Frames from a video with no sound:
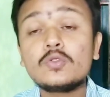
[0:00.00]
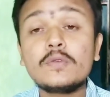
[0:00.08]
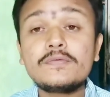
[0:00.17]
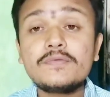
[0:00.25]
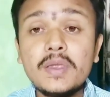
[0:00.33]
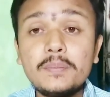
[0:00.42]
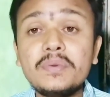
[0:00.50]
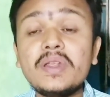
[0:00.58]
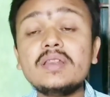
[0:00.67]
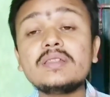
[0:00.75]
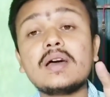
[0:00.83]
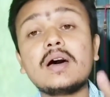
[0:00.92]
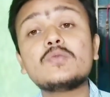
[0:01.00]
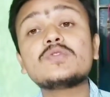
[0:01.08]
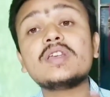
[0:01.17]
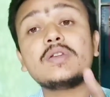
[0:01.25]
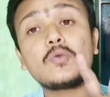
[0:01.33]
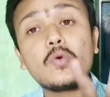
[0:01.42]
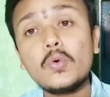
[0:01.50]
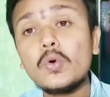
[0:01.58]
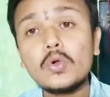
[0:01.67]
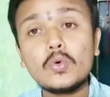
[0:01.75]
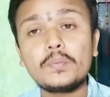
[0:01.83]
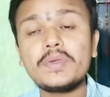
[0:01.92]
तो फिफ्टीन थाउजेंड
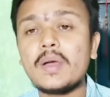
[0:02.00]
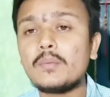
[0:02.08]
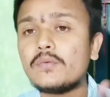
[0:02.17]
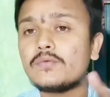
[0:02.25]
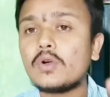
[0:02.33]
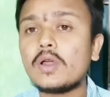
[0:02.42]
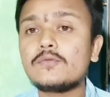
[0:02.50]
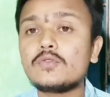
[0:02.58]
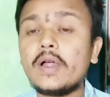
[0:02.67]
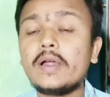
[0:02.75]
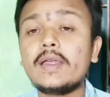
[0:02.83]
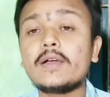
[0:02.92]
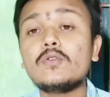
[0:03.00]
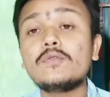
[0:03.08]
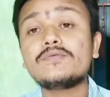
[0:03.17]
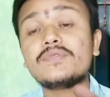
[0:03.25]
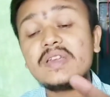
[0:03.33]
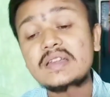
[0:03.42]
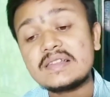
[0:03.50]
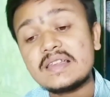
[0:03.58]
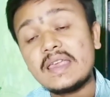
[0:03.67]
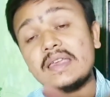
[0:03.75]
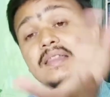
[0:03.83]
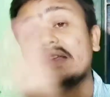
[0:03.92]
कोर रुपया वो वोडाफोन आइडिया को फीस से
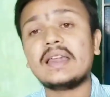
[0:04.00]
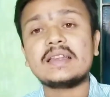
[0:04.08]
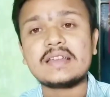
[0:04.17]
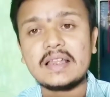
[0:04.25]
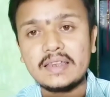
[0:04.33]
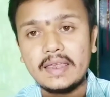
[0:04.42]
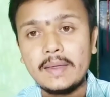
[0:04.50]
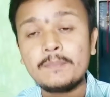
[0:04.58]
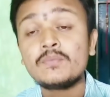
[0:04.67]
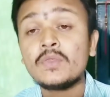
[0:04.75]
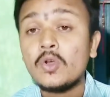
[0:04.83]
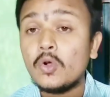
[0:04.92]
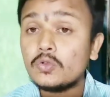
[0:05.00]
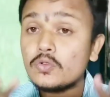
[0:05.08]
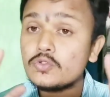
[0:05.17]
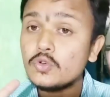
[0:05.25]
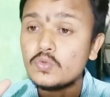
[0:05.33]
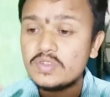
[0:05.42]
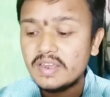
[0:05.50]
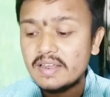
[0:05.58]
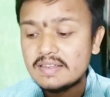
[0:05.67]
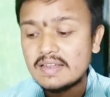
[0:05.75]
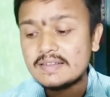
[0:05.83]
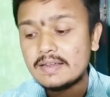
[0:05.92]
ही देना चाहते हैं और दोस्तों उसी के
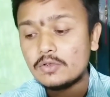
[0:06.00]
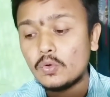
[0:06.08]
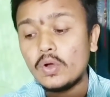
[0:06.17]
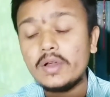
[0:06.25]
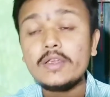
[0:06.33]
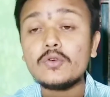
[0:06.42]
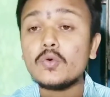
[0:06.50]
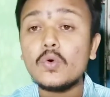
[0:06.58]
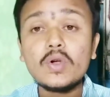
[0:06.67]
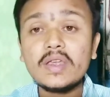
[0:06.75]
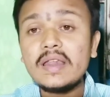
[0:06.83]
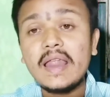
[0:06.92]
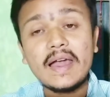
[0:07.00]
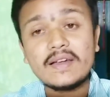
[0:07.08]
साथ साथ ओनली ओकिल